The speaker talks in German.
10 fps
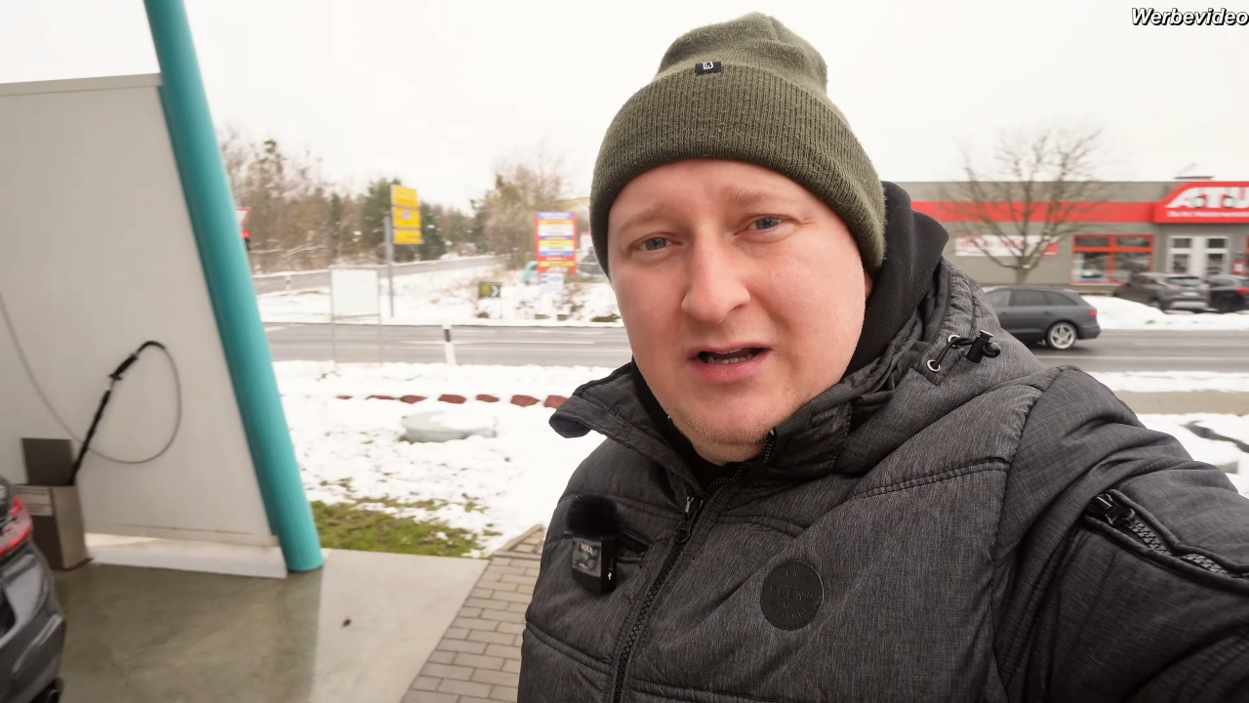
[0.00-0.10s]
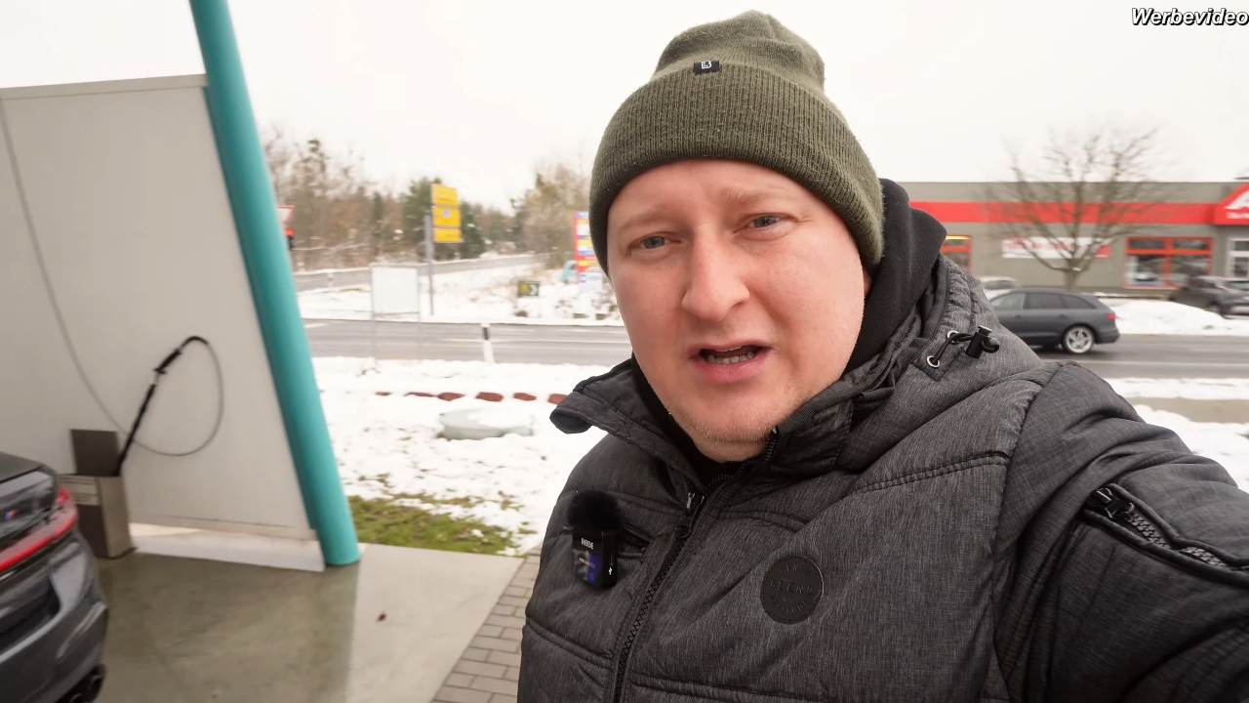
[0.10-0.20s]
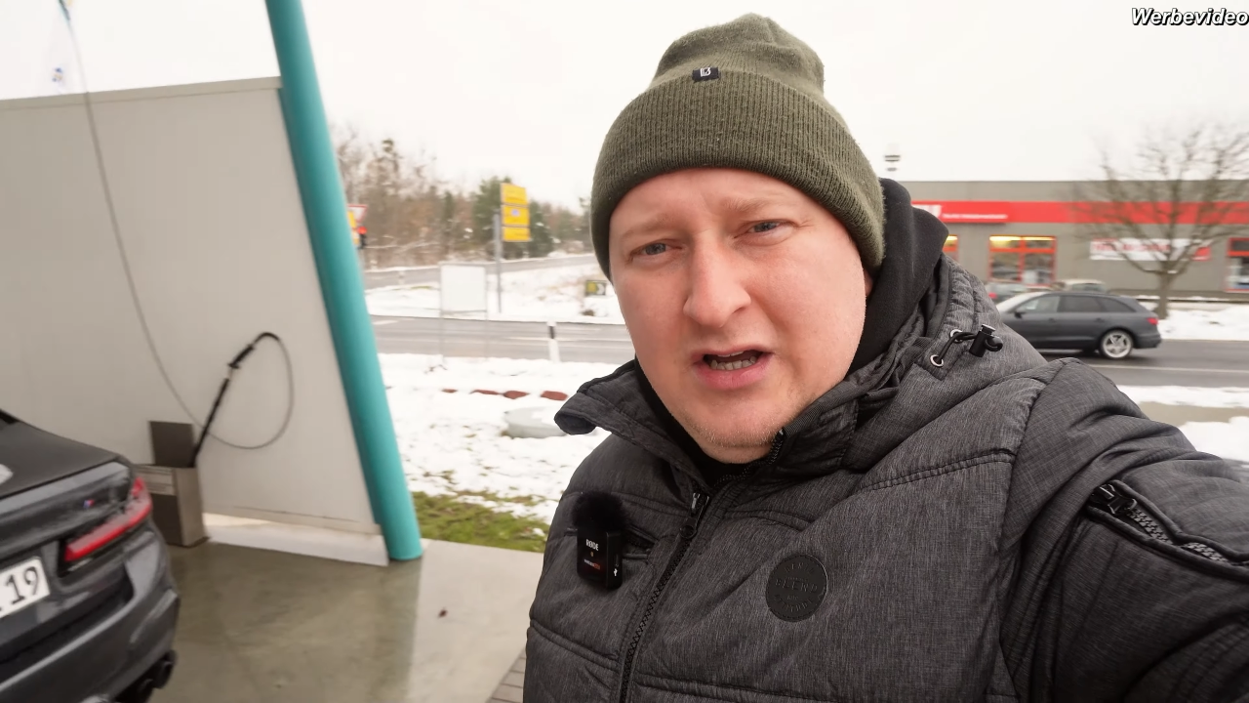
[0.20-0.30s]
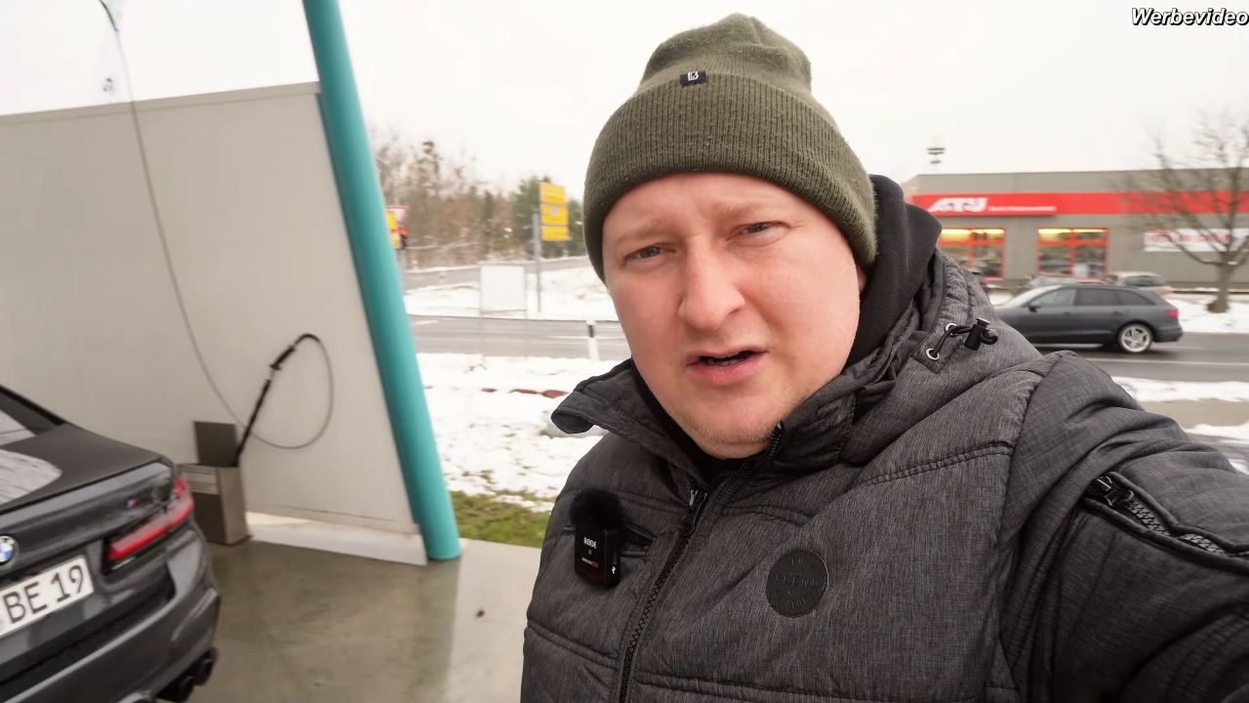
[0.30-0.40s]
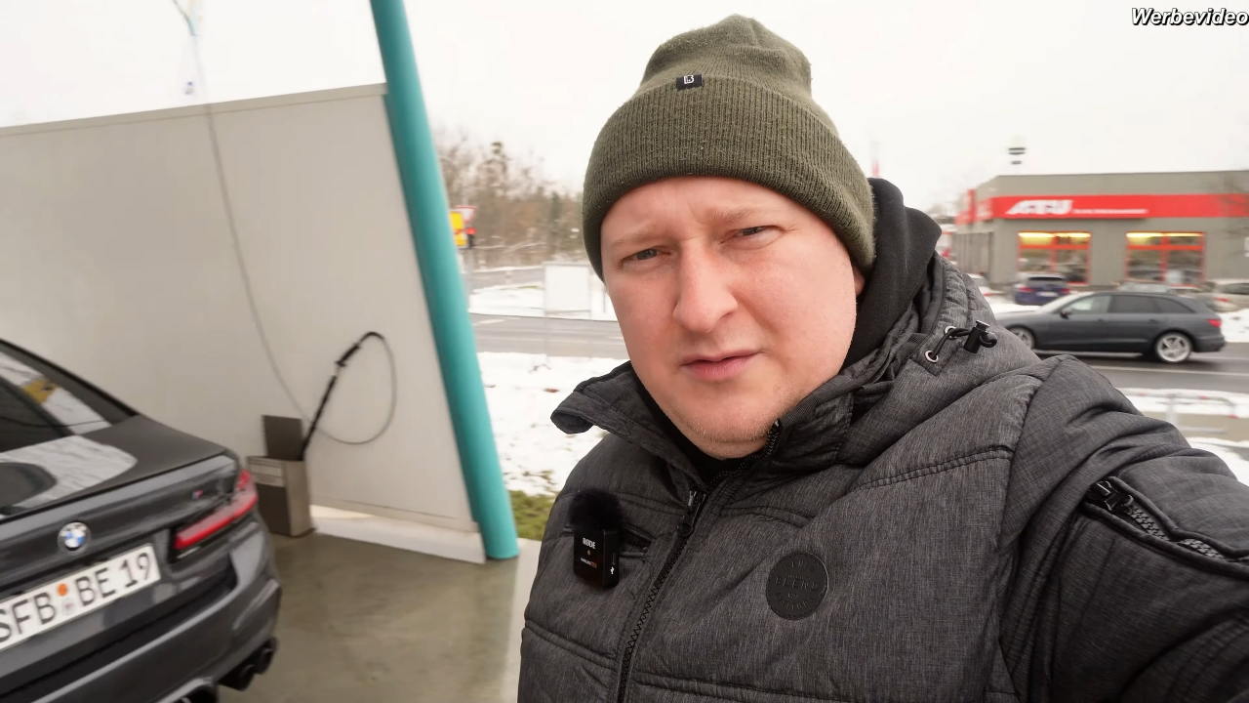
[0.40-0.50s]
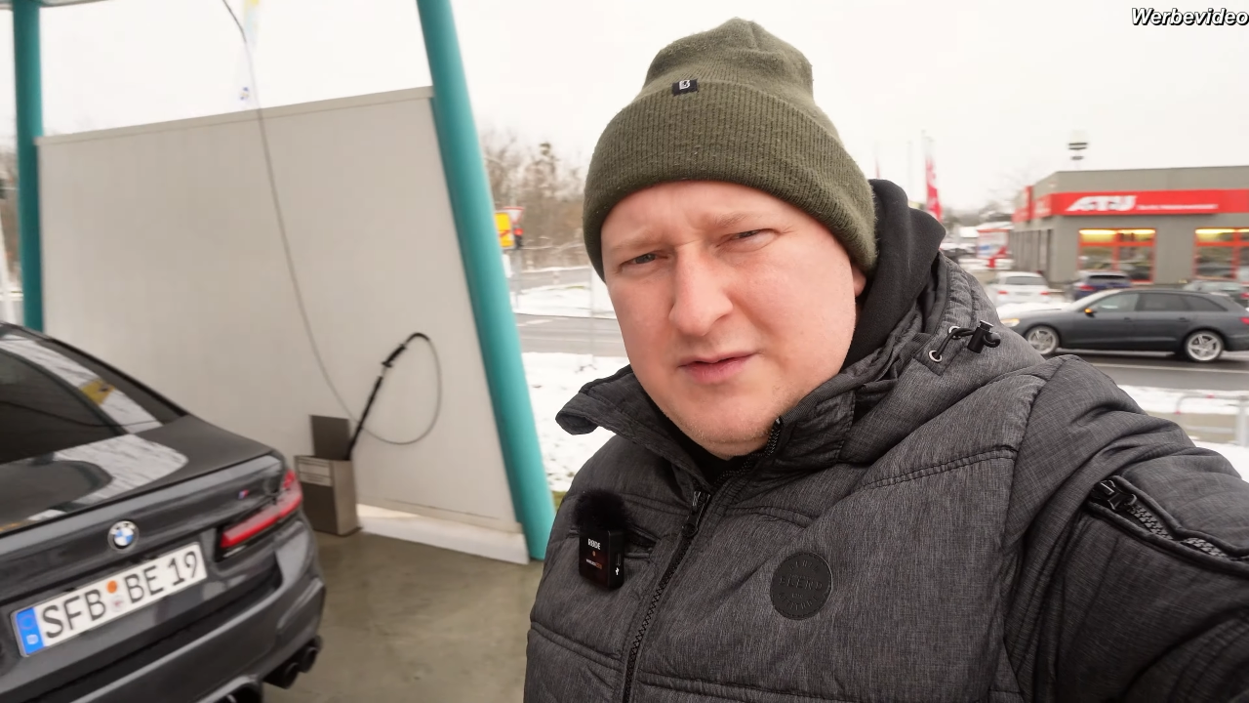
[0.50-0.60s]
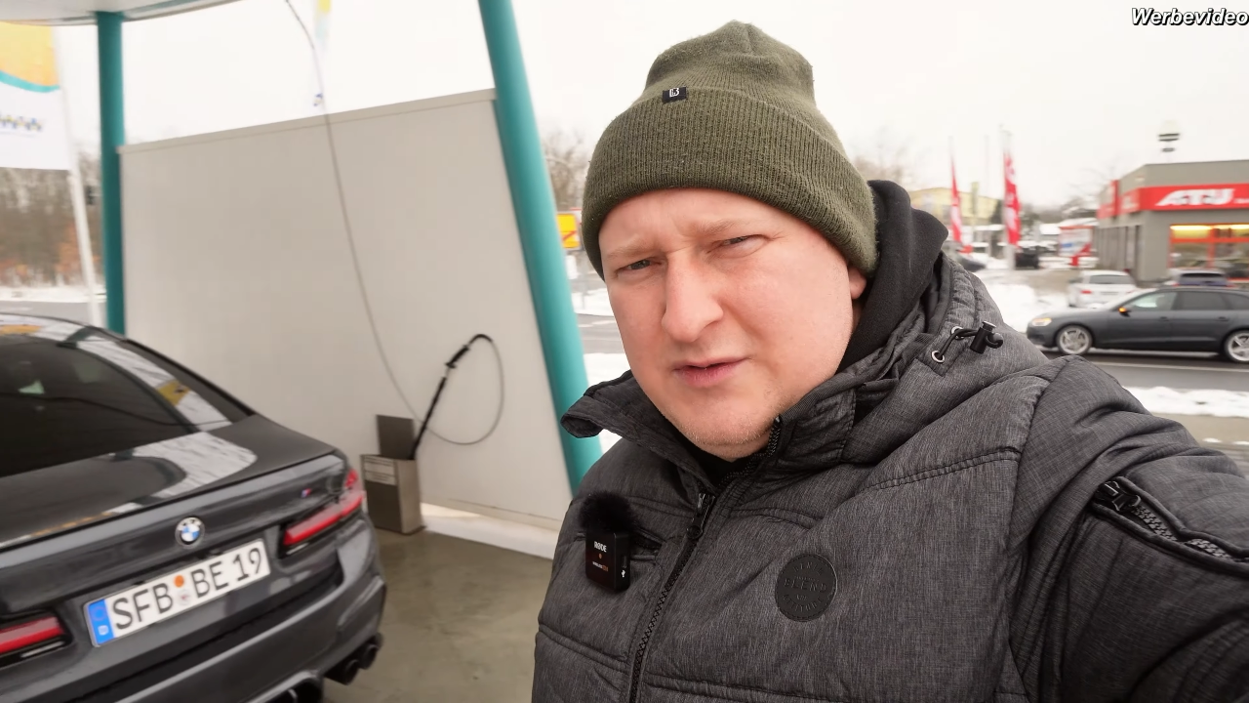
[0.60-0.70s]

ich glaube ich,